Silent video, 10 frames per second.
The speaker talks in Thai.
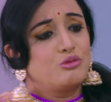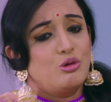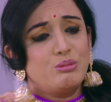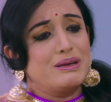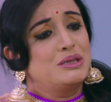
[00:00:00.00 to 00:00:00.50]
พ
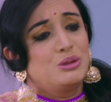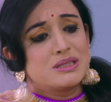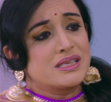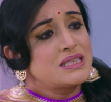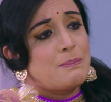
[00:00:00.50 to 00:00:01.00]
วกเขา
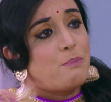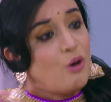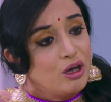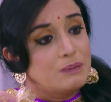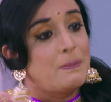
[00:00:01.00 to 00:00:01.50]
รักกันอย่าง
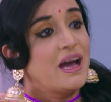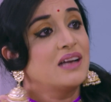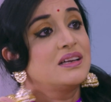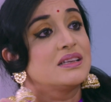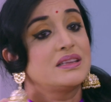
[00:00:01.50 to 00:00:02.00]
สุดหัว
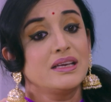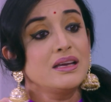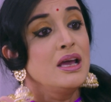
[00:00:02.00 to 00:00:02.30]
ใจเล